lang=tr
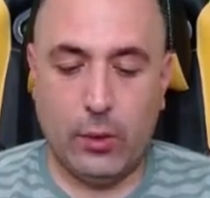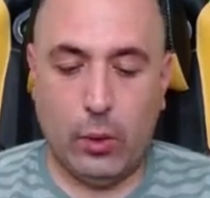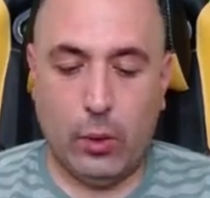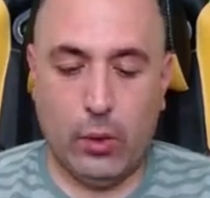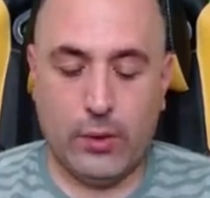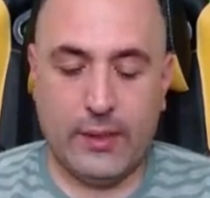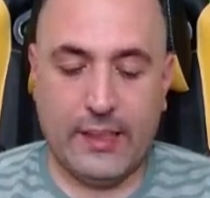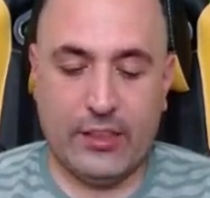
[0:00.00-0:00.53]

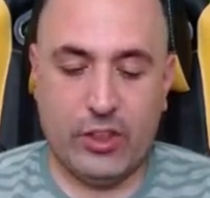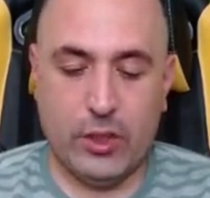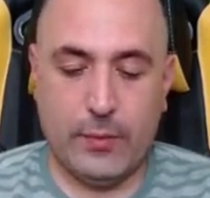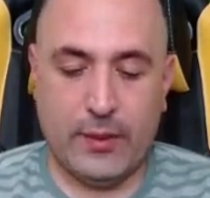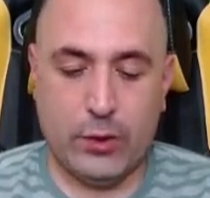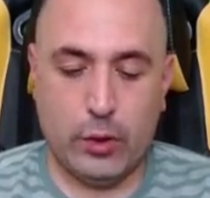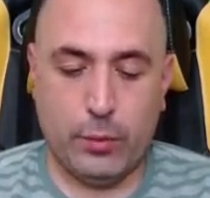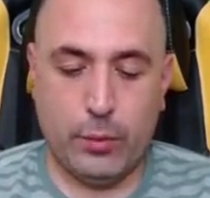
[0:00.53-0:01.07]
Orada
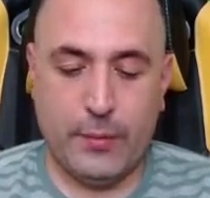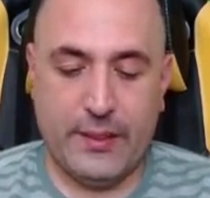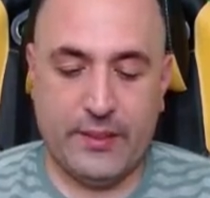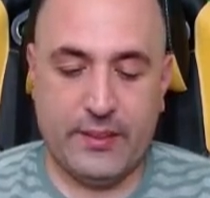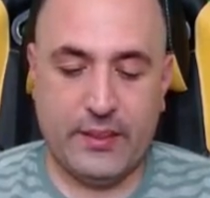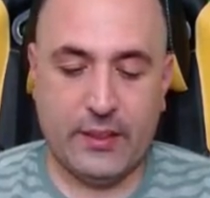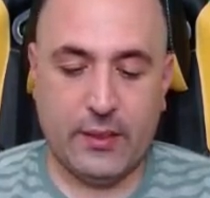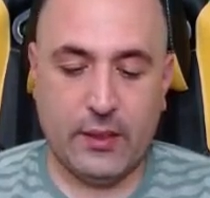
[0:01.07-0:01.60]
geçirmez topu
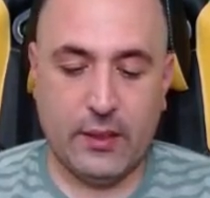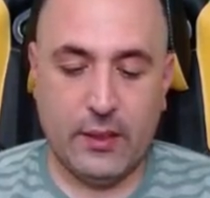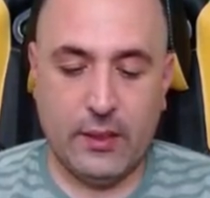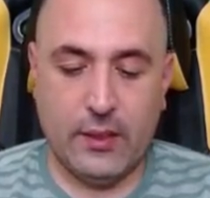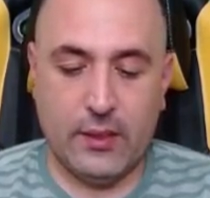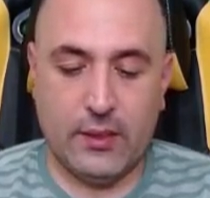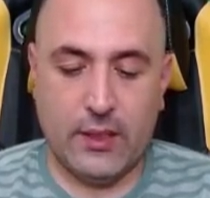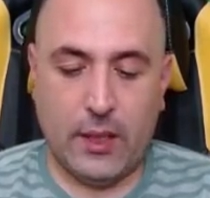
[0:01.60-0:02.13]
Messi.
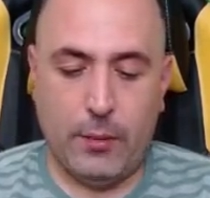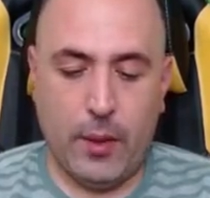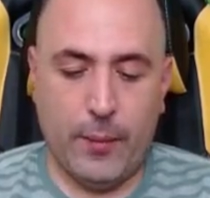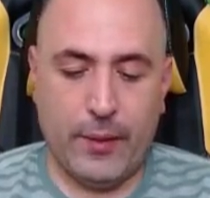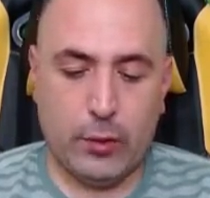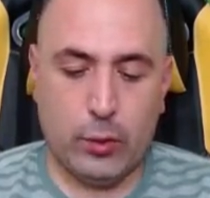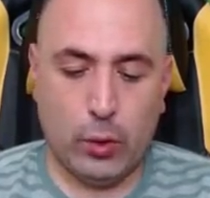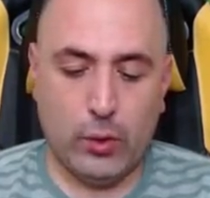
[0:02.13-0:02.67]

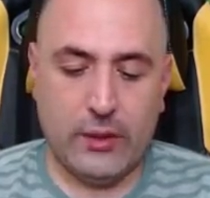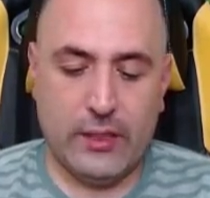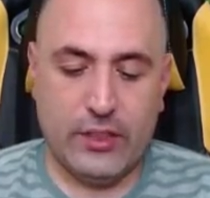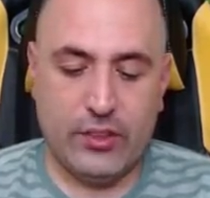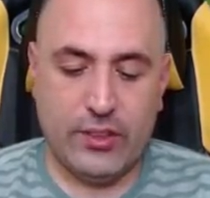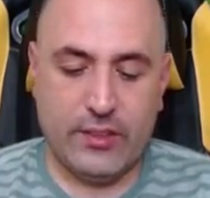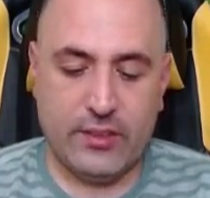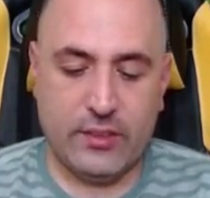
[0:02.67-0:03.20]
Tamamen sol
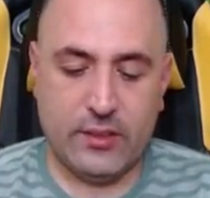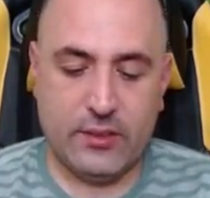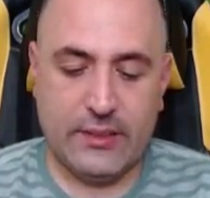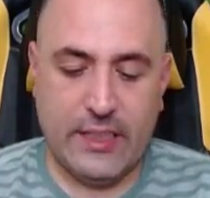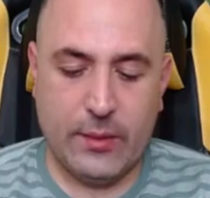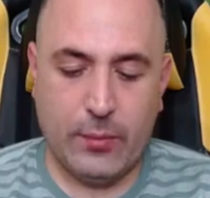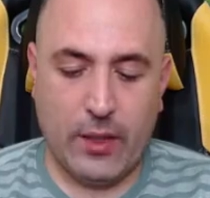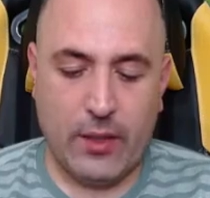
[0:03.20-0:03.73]
deneyeceğiz.
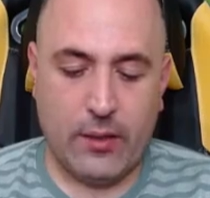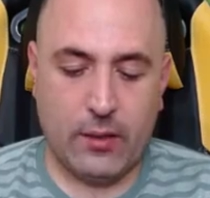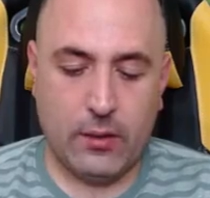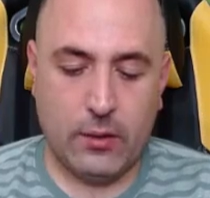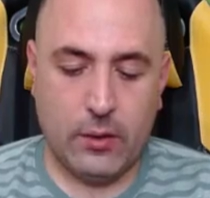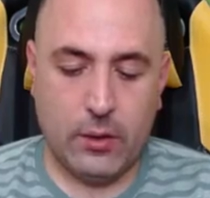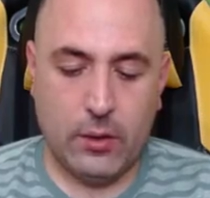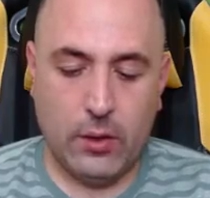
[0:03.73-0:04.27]
Neymar
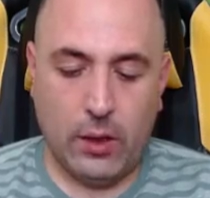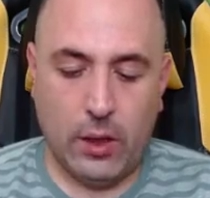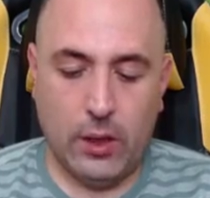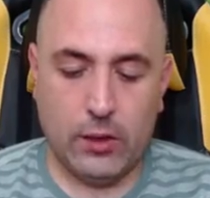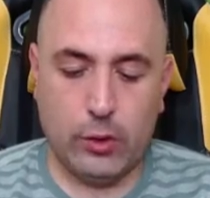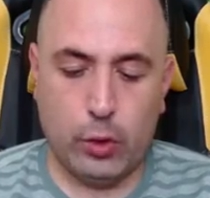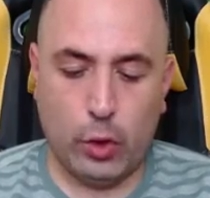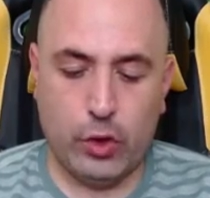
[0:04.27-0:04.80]

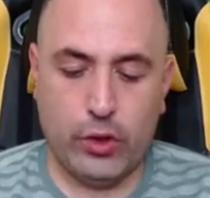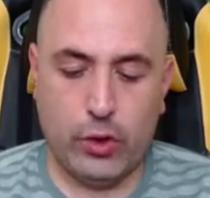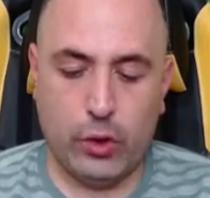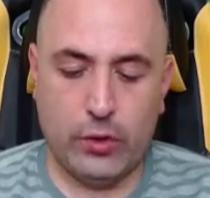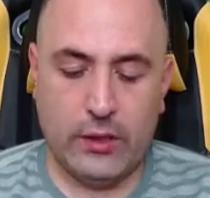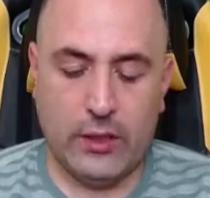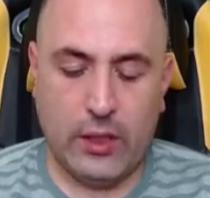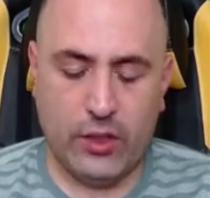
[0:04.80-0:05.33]
aldı çok şık
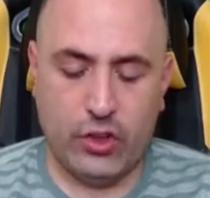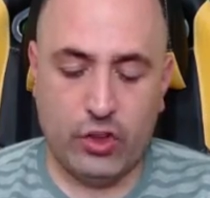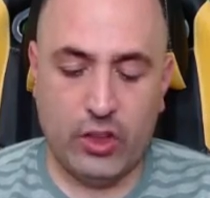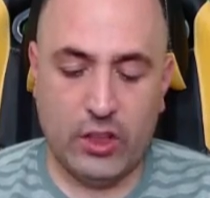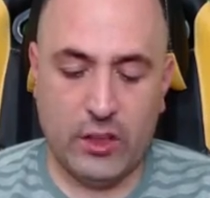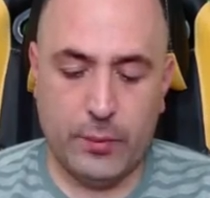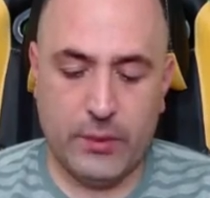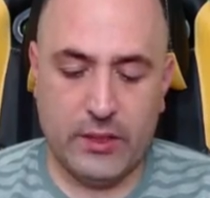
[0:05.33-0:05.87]
önüne. At
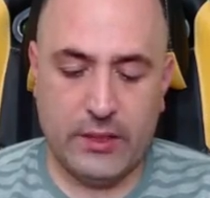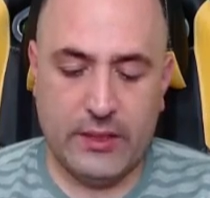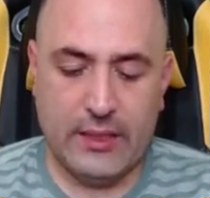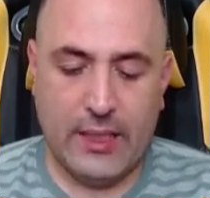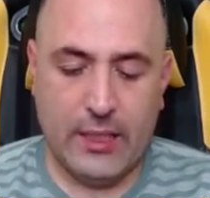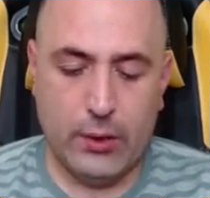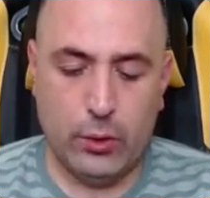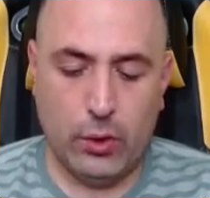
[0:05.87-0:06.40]
çalımını
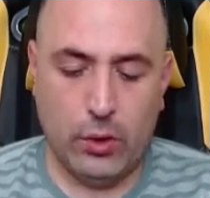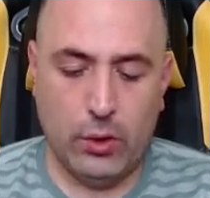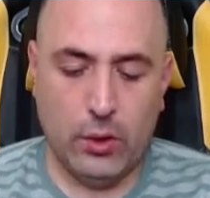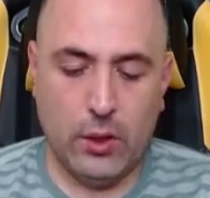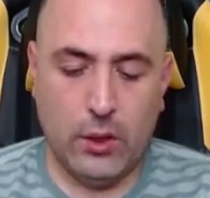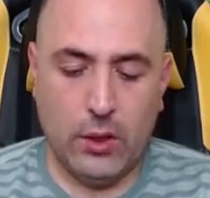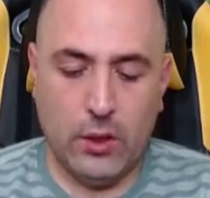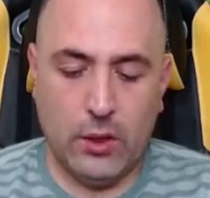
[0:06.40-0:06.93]
ilerliyor.
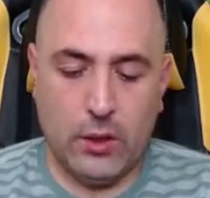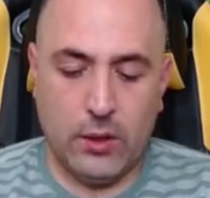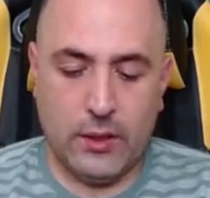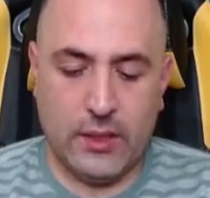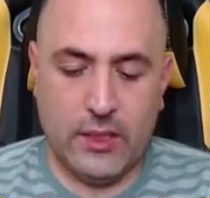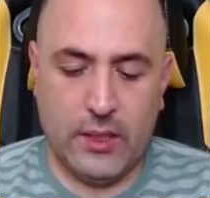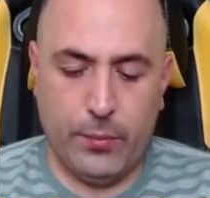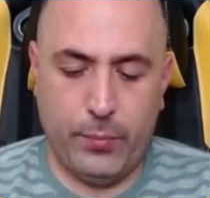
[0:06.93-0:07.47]

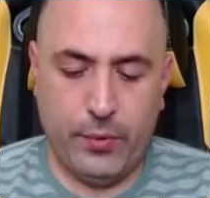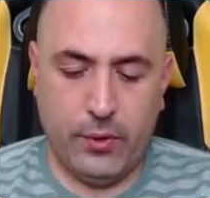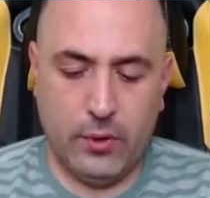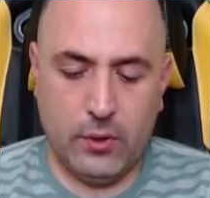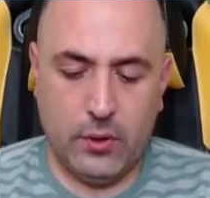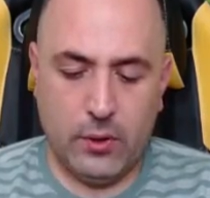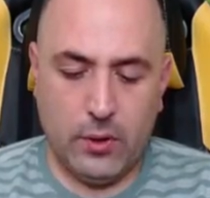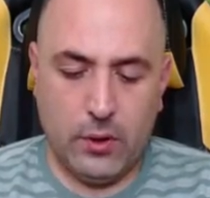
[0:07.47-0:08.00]
Rakip
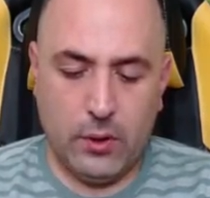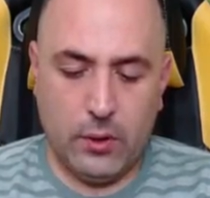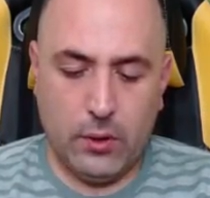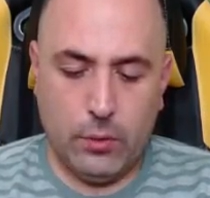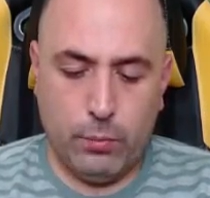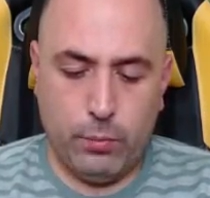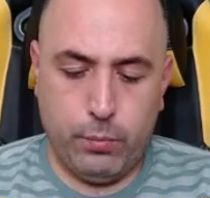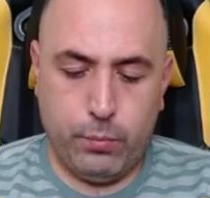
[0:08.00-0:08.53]

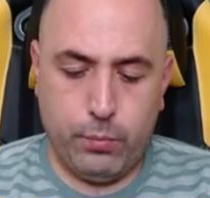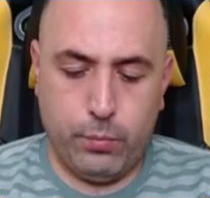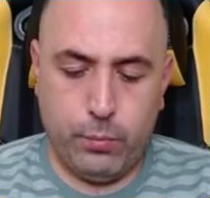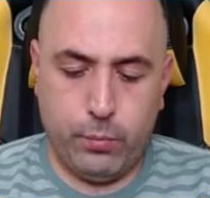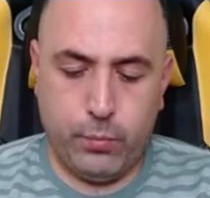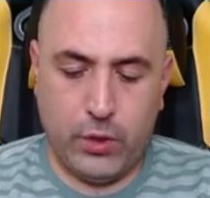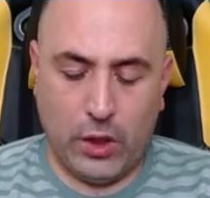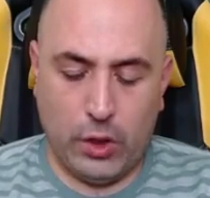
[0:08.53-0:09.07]

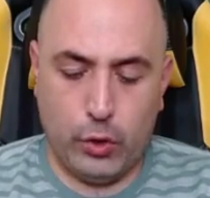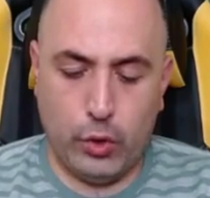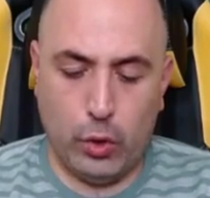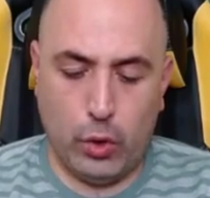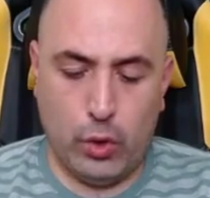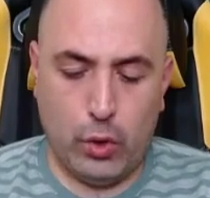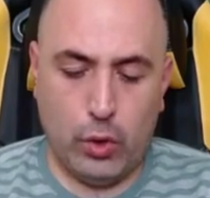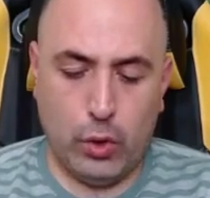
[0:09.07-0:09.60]
Kart
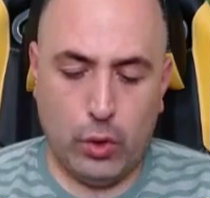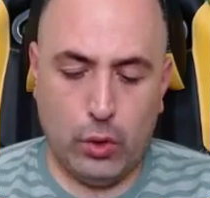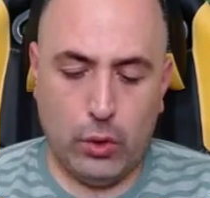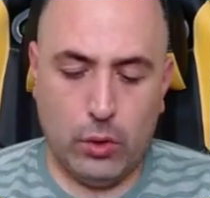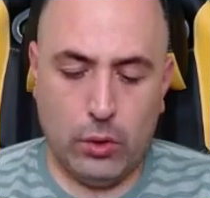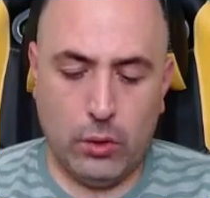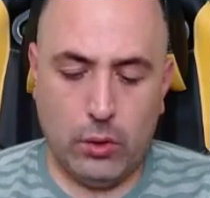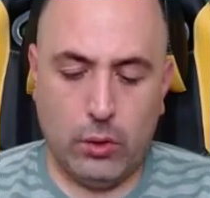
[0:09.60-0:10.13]
yok.
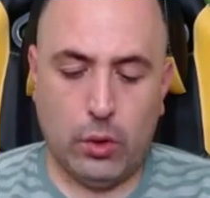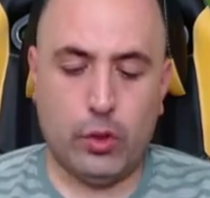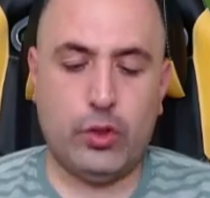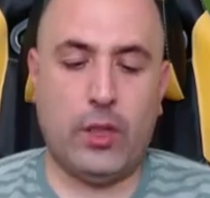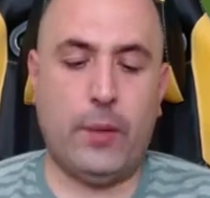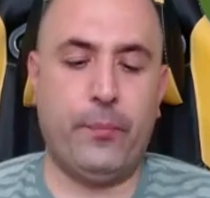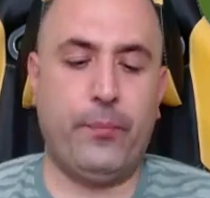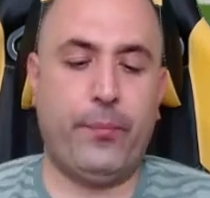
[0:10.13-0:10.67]

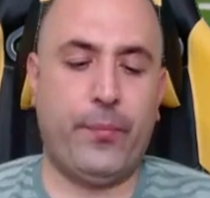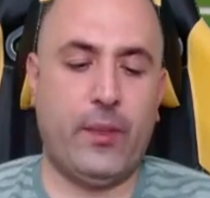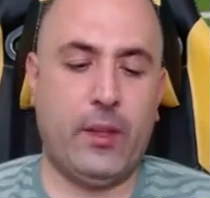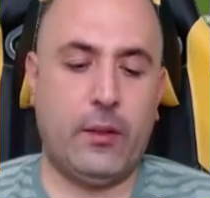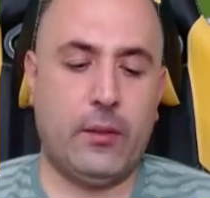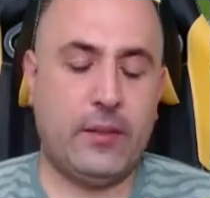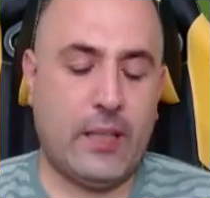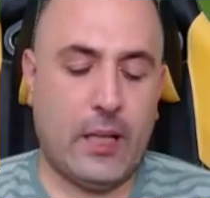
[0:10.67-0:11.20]
Hocam
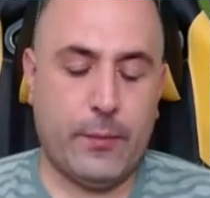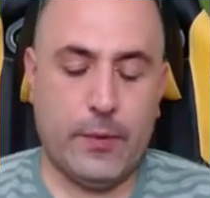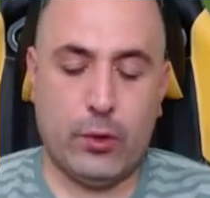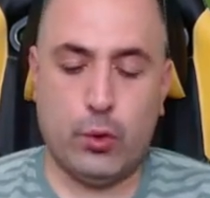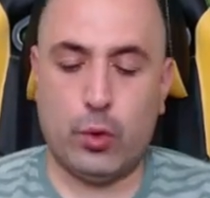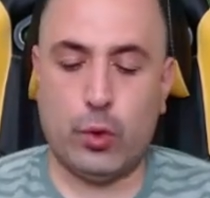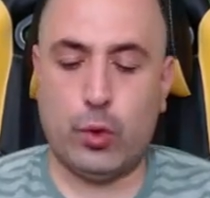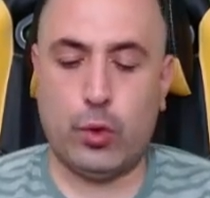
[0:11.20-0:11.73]
serbest
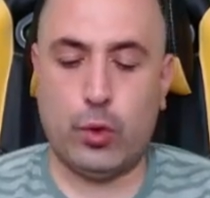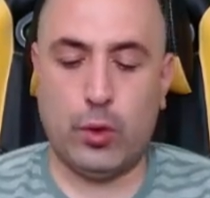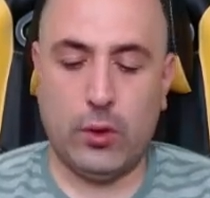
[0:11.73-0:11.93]
vuruş.